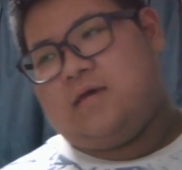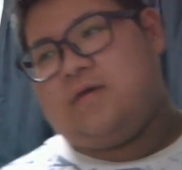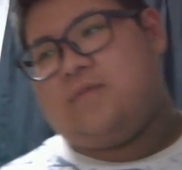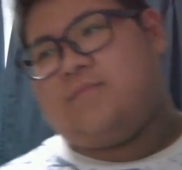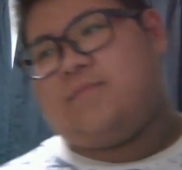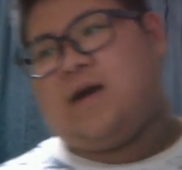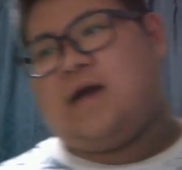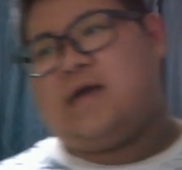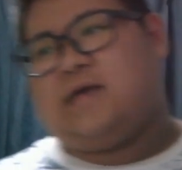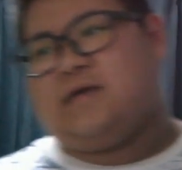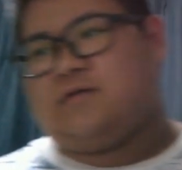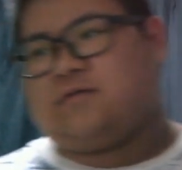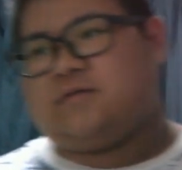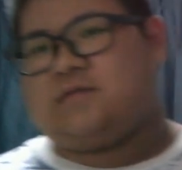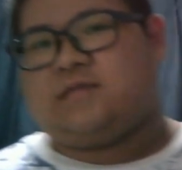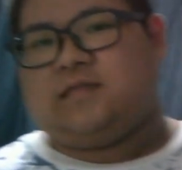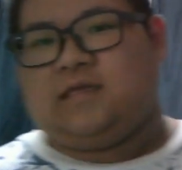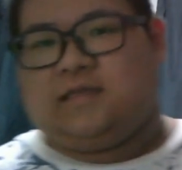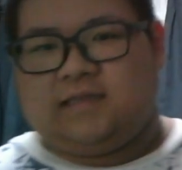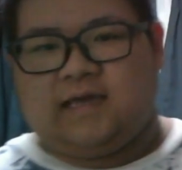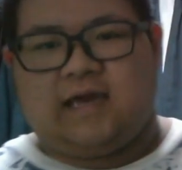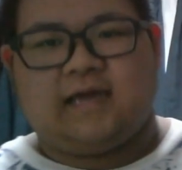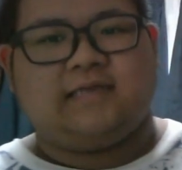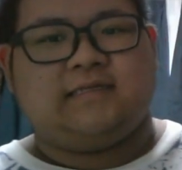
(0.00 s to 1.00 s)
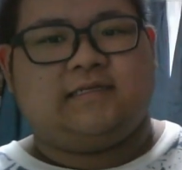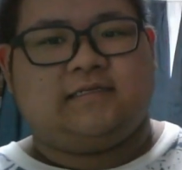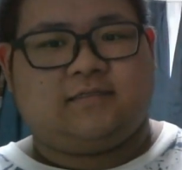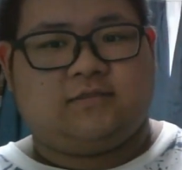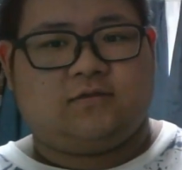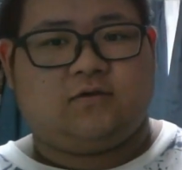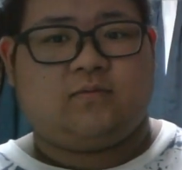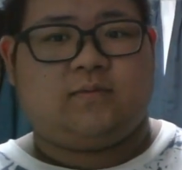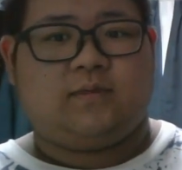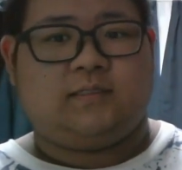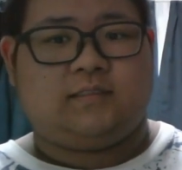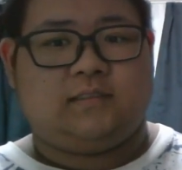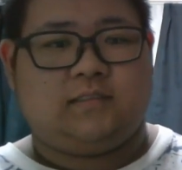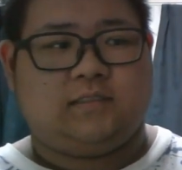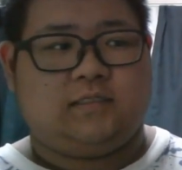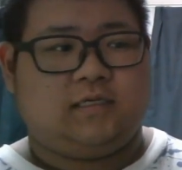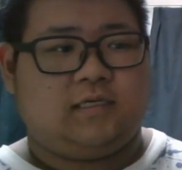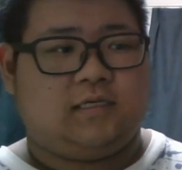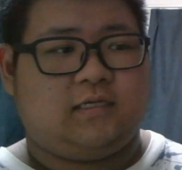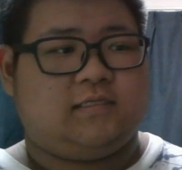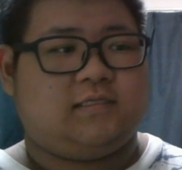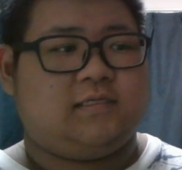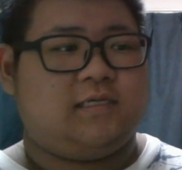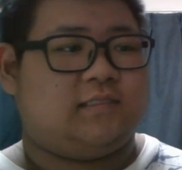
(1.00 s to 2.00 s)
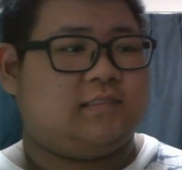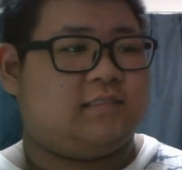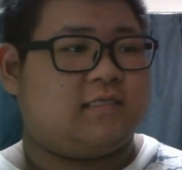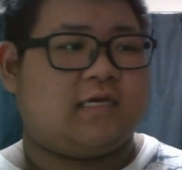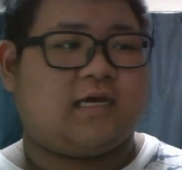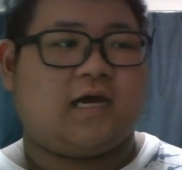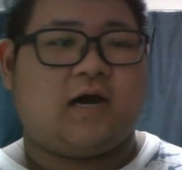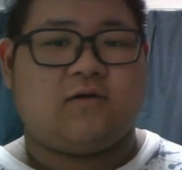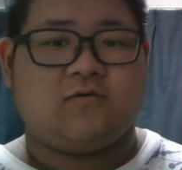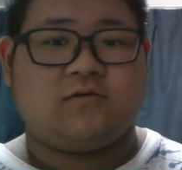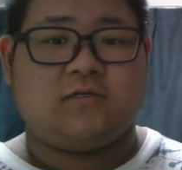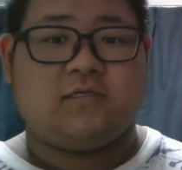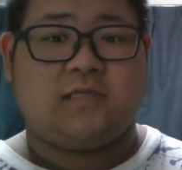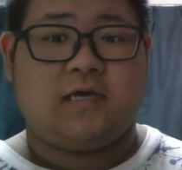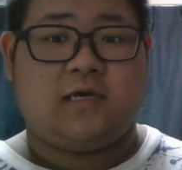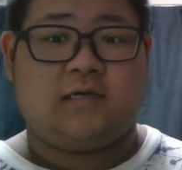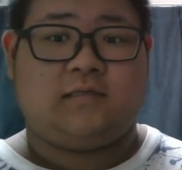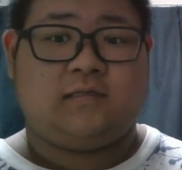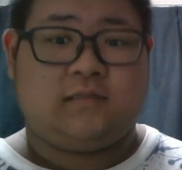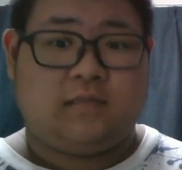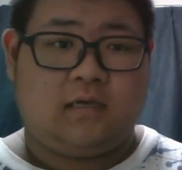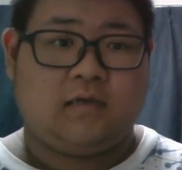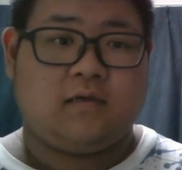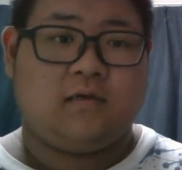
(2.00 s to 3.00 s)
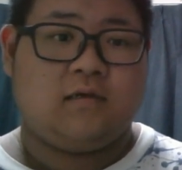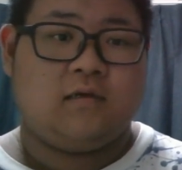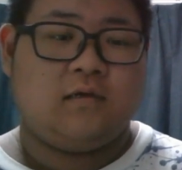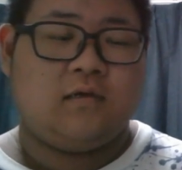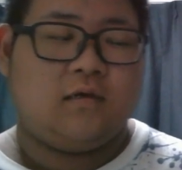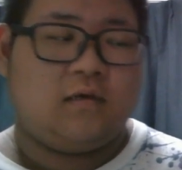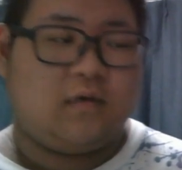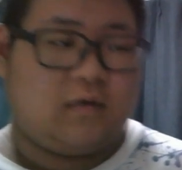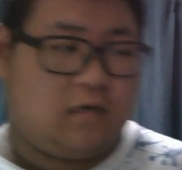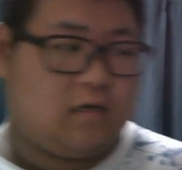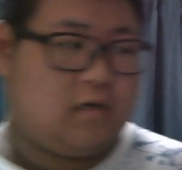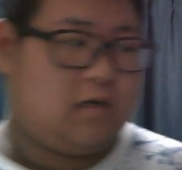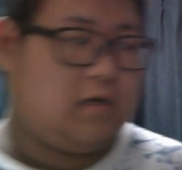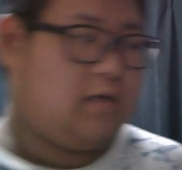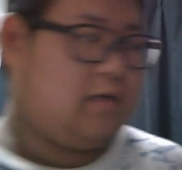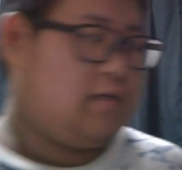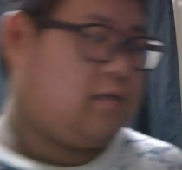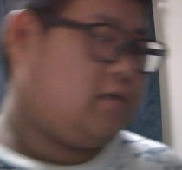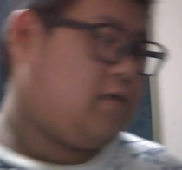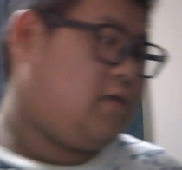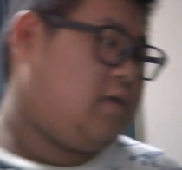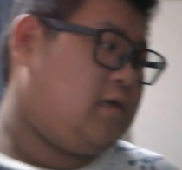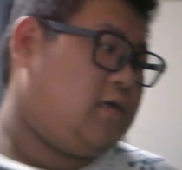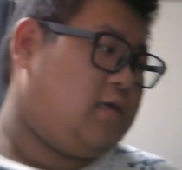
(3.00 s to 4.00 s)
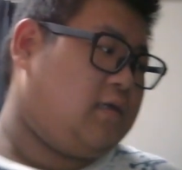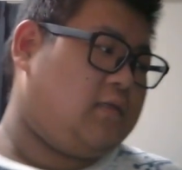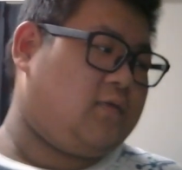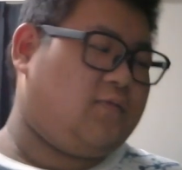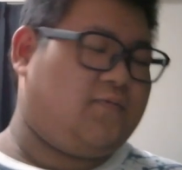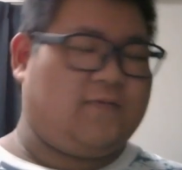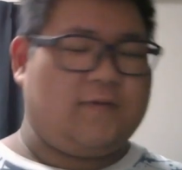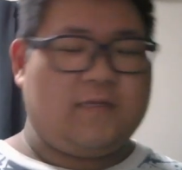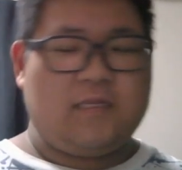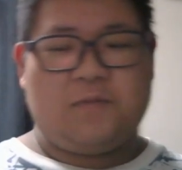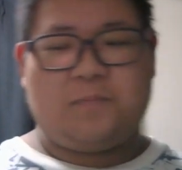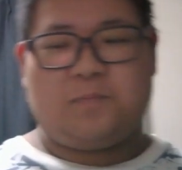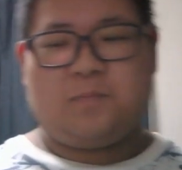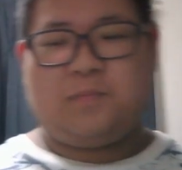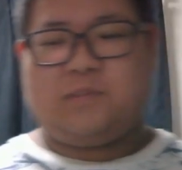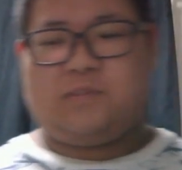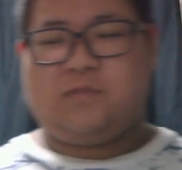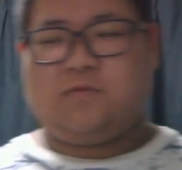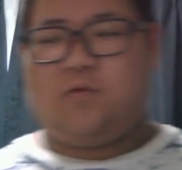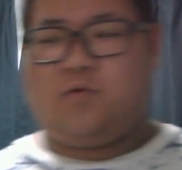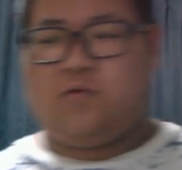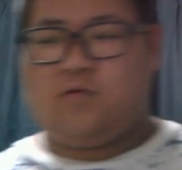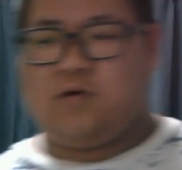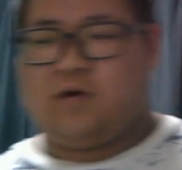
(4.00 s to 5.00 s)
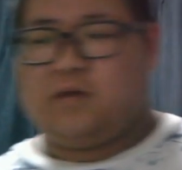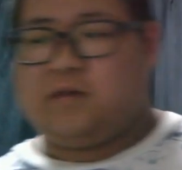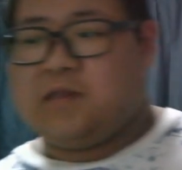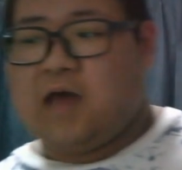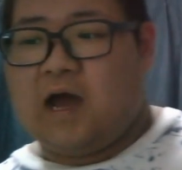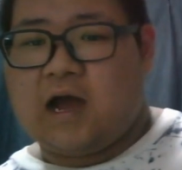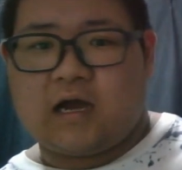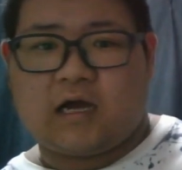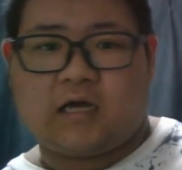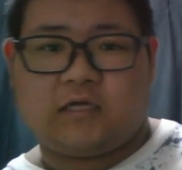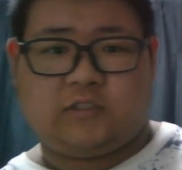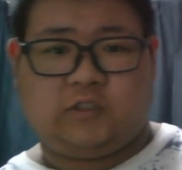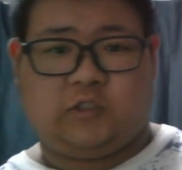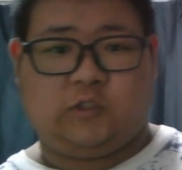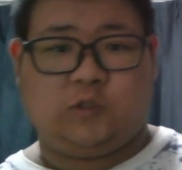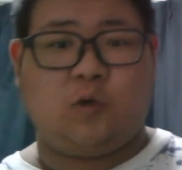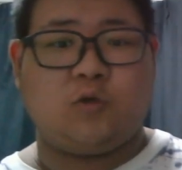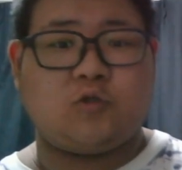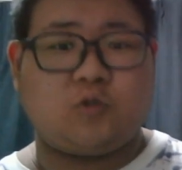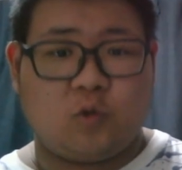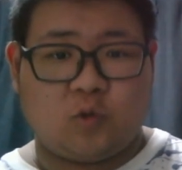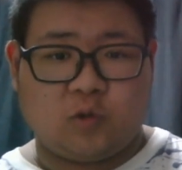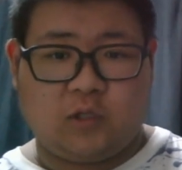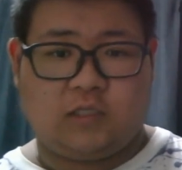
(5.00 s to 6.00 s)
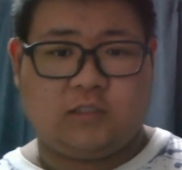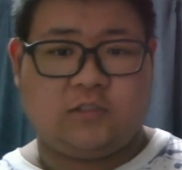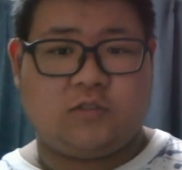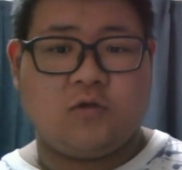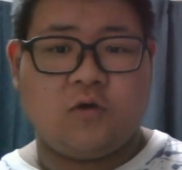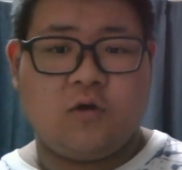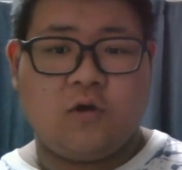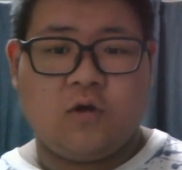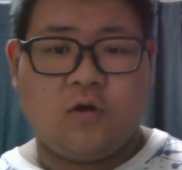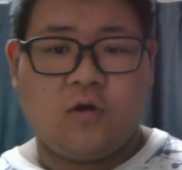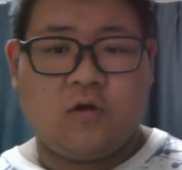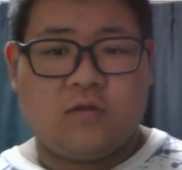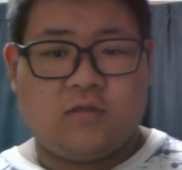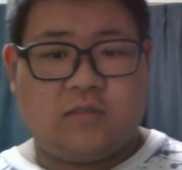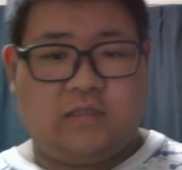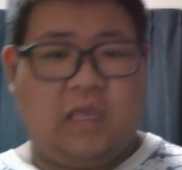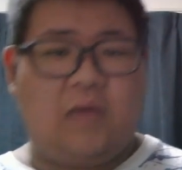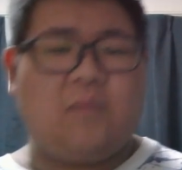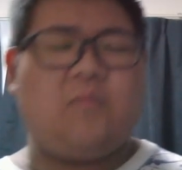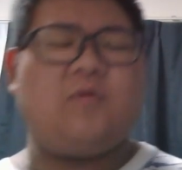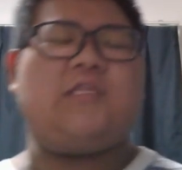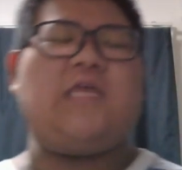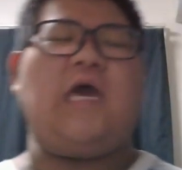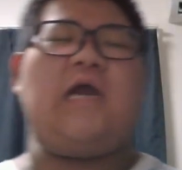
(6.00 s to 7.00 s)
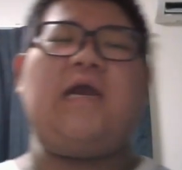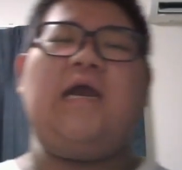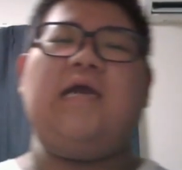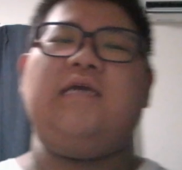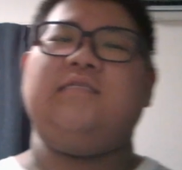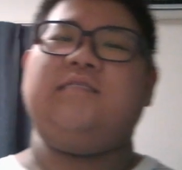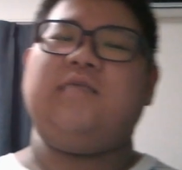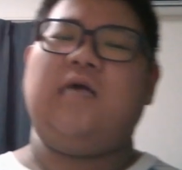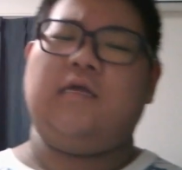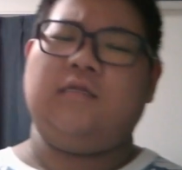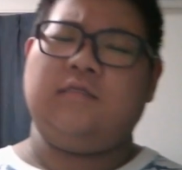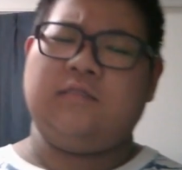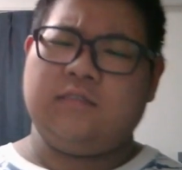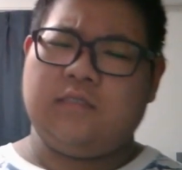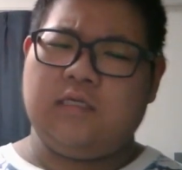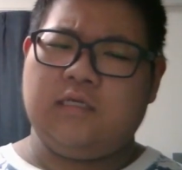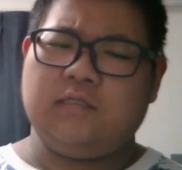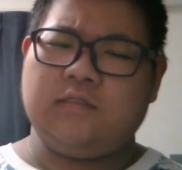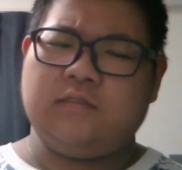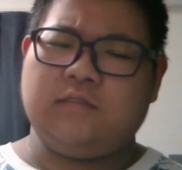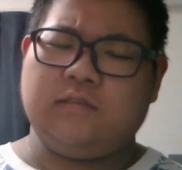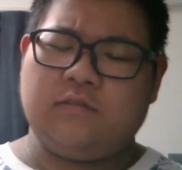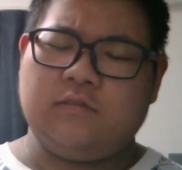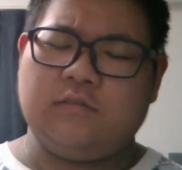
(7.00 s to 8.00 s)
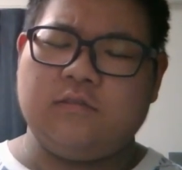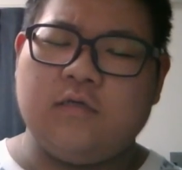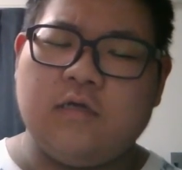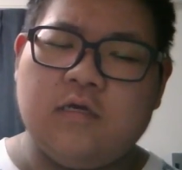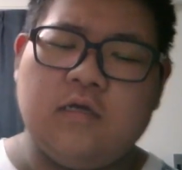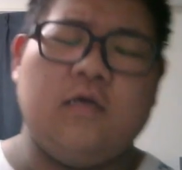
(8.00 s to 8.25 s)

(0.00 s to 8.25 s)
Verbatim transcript: 迷ってないですよ別に全然買う気ないんではいでフィリップスの方がなんかすごそうなんですよでも高い3000円する